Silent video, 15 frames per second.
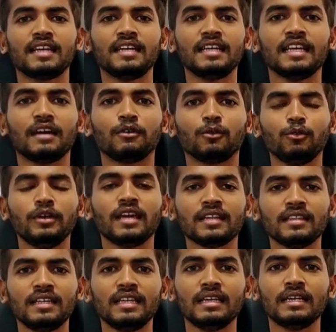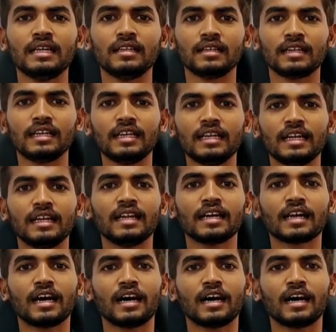பர்சனாலிட்டி அவர் உயர்ந்து நின்றதுக்கு